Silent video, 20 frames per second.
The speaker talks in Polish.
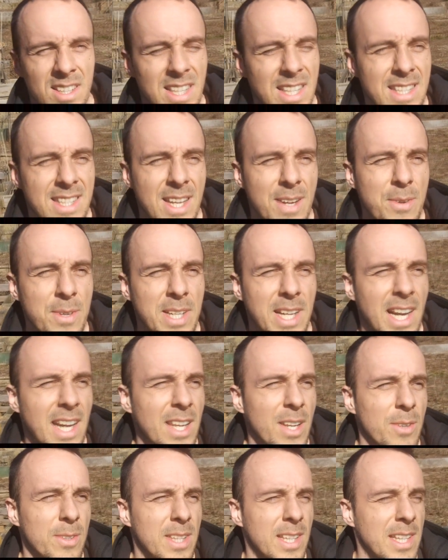Ten cały
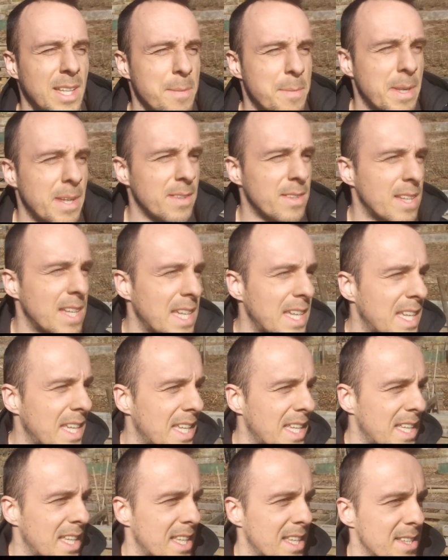kanał tak naprawdę
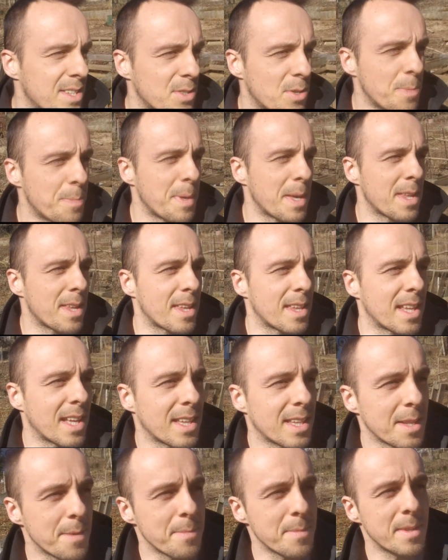skupia się
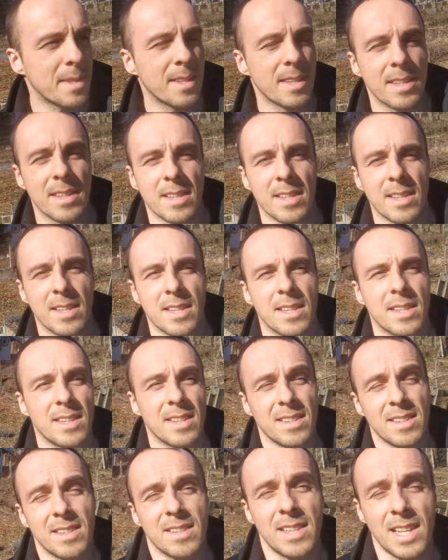na tym,
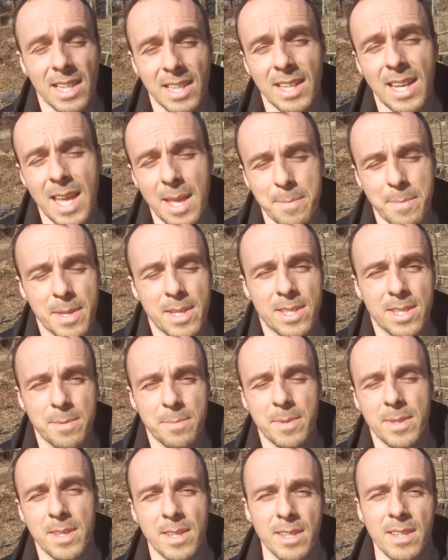na glebie,
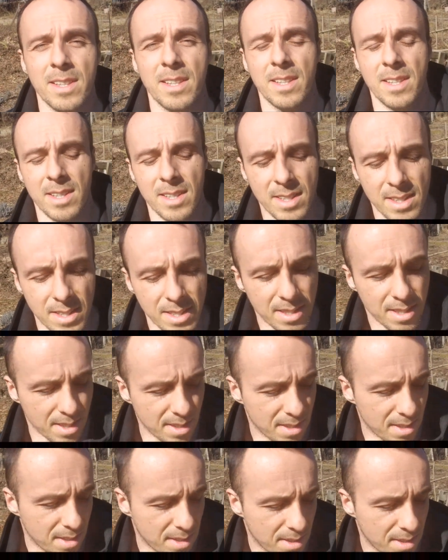żeby
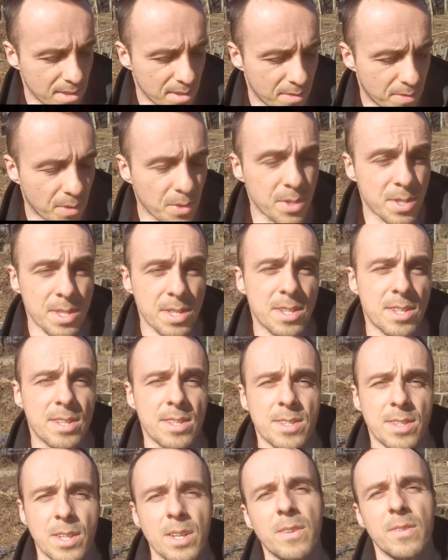y,
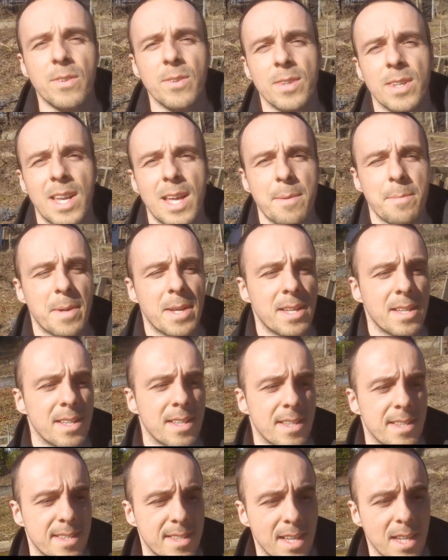tworzyć zdrową glebę
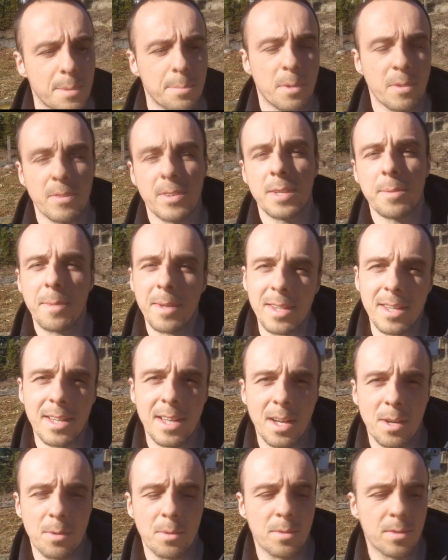z darmowych
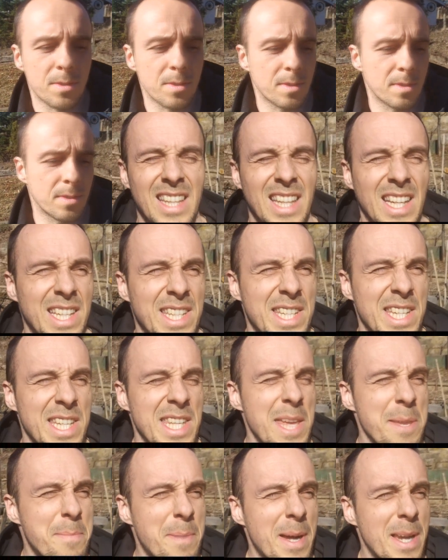materiałów. Także
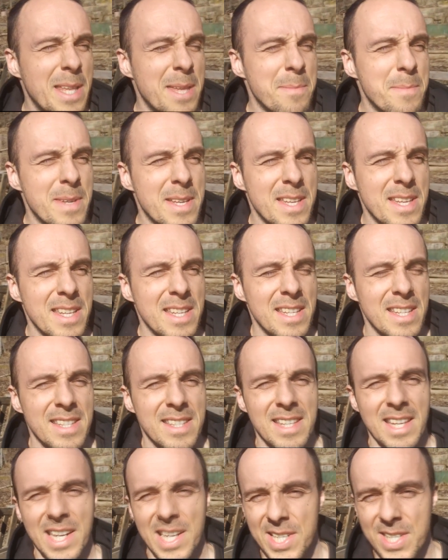nie palimy
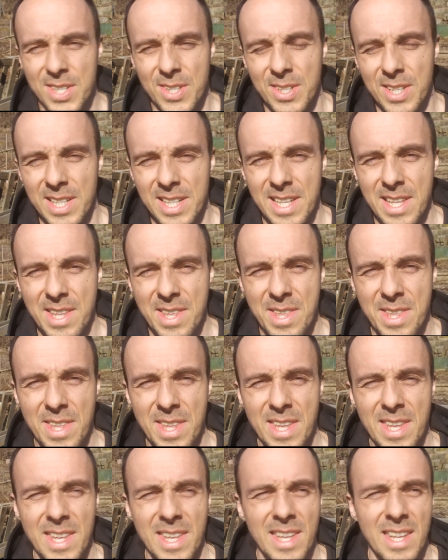zarażonych
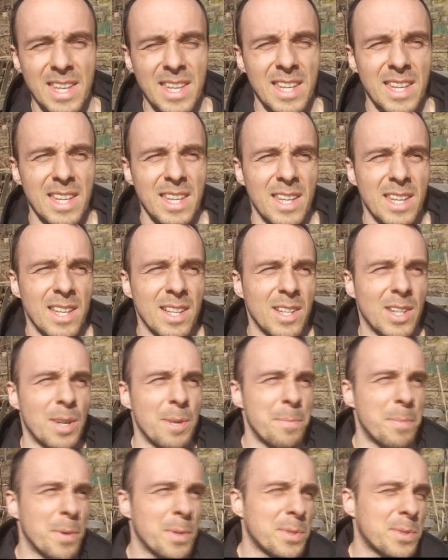liści,
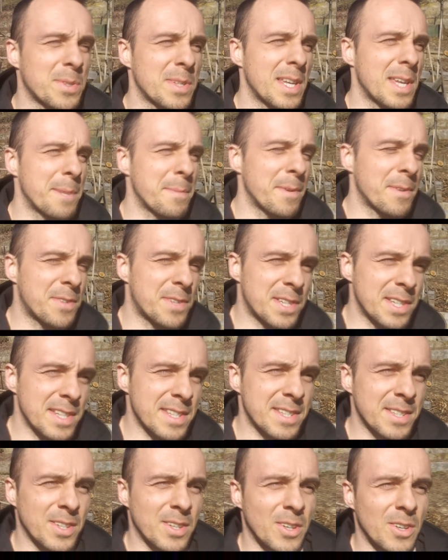kompostujemy
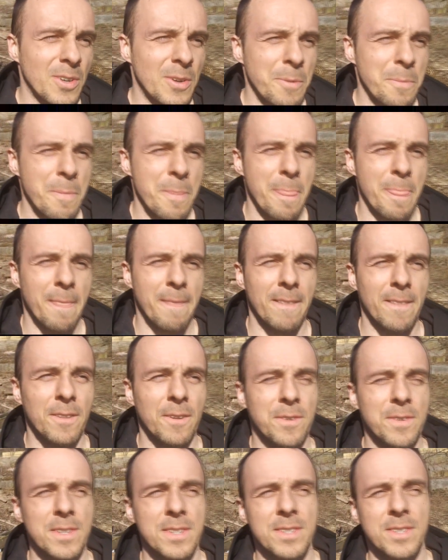wszystko.
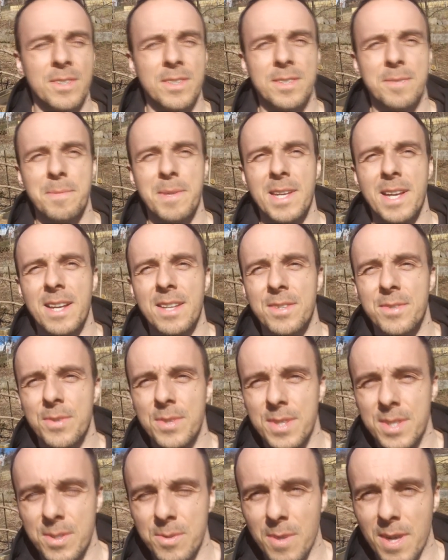To wszystko zmienia
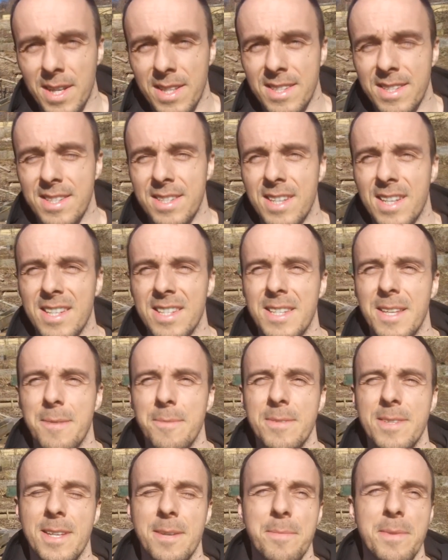swój skład z
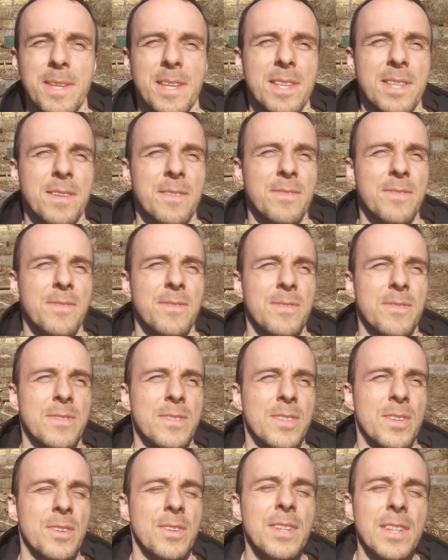czasem, zamienia się
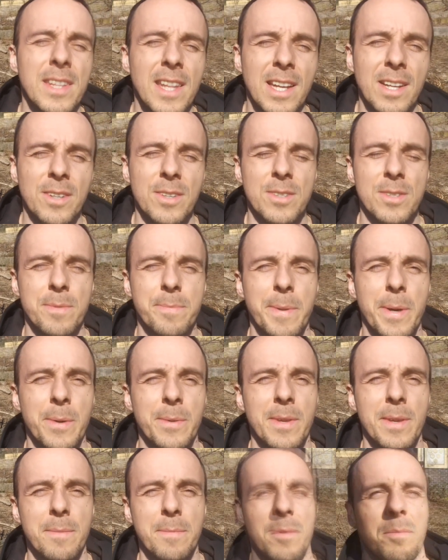w co innego
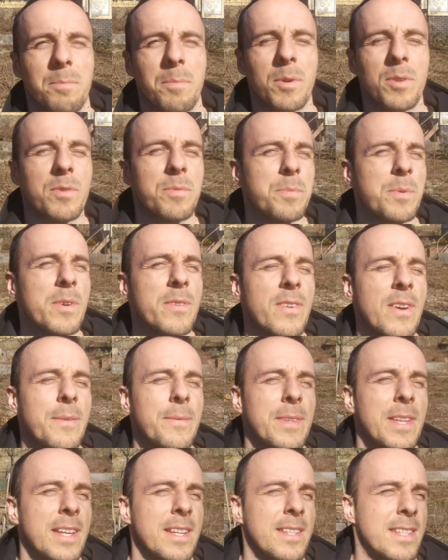zupełnie pod
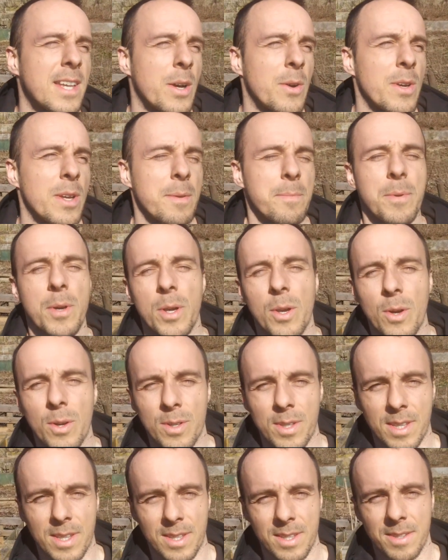wpływem tej całej
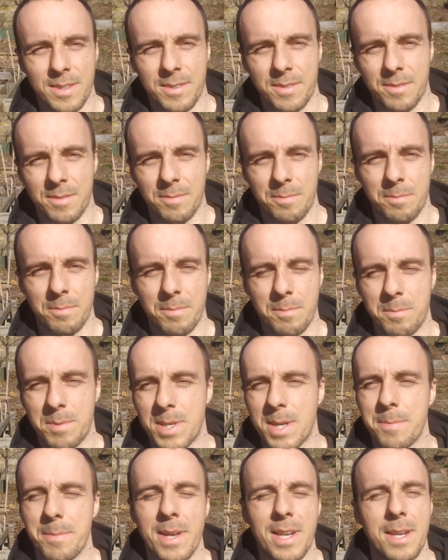biologii,
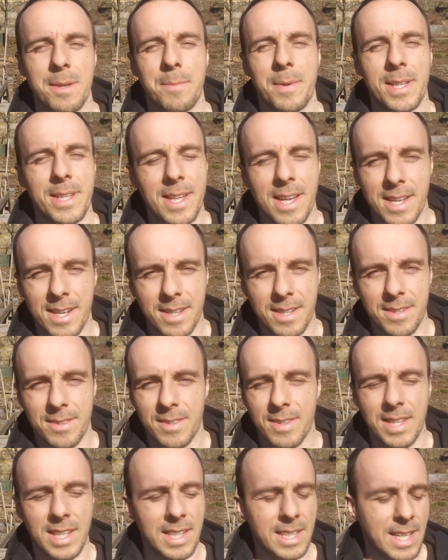przemiany materii
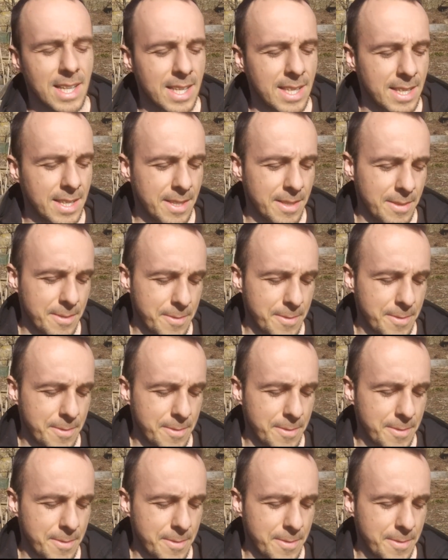i tak dalej.